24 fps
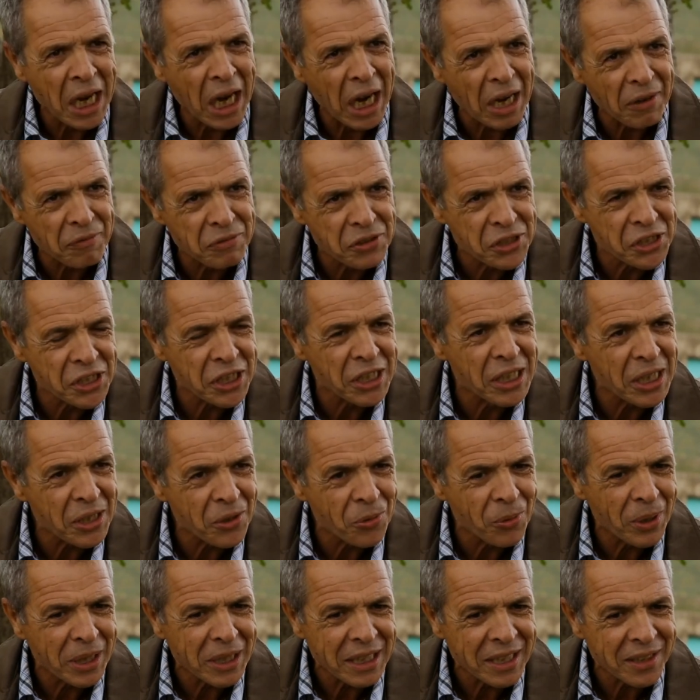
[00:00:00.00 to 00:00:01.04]
غاف السكلة
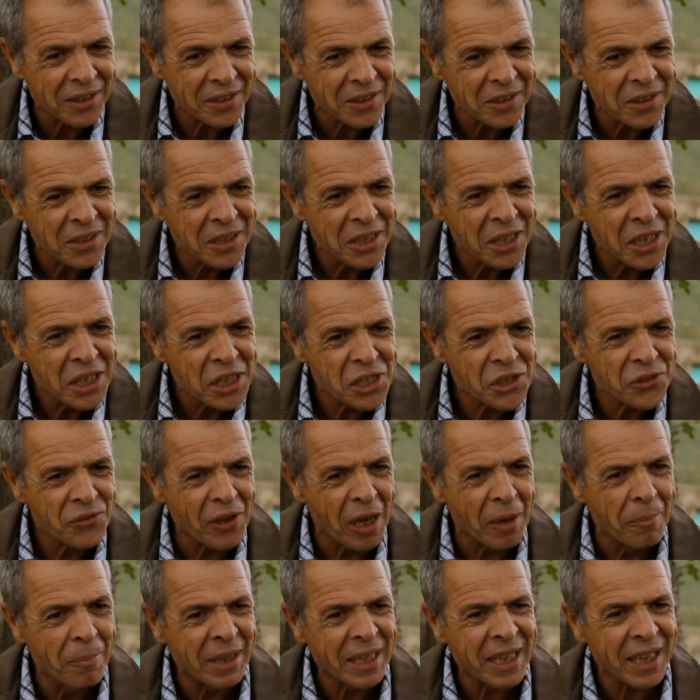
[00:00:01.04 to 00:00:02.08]
دواي النظام
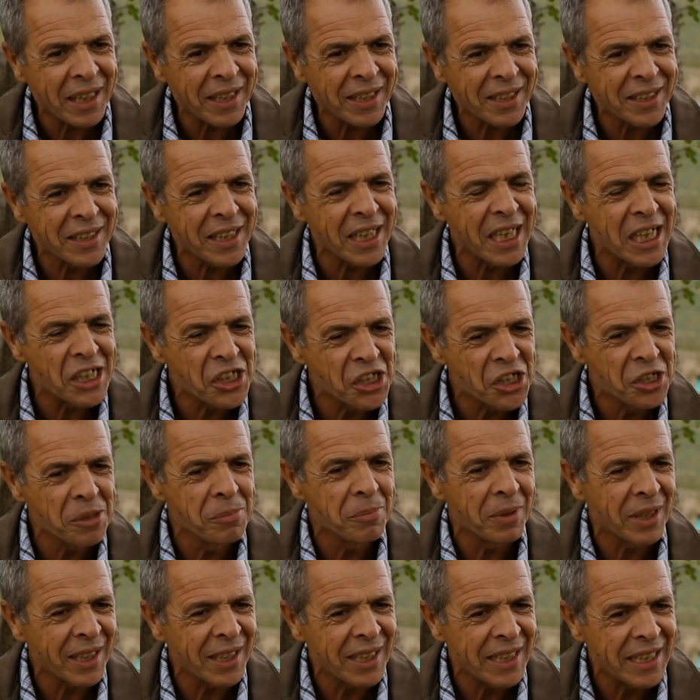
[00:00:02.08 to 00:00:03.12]
سفهمنا غير
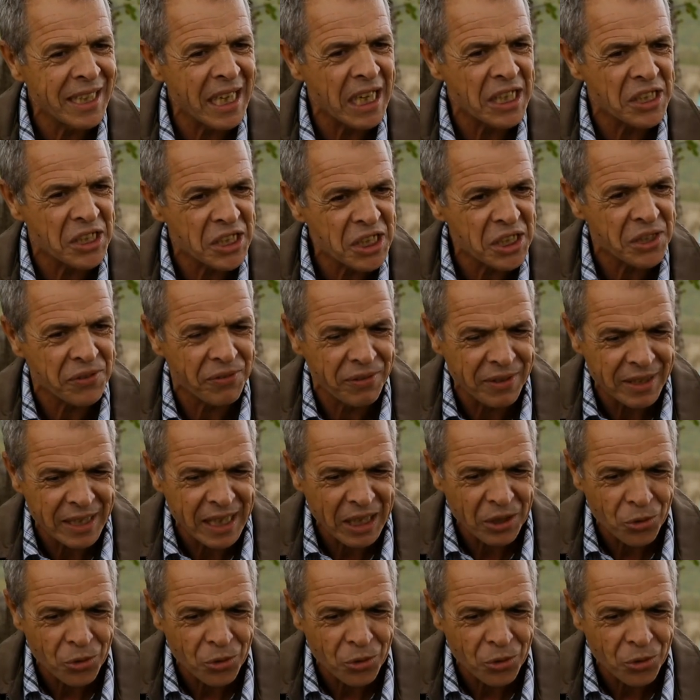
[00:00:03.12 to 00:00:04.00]
أشيمين يعزيز في الله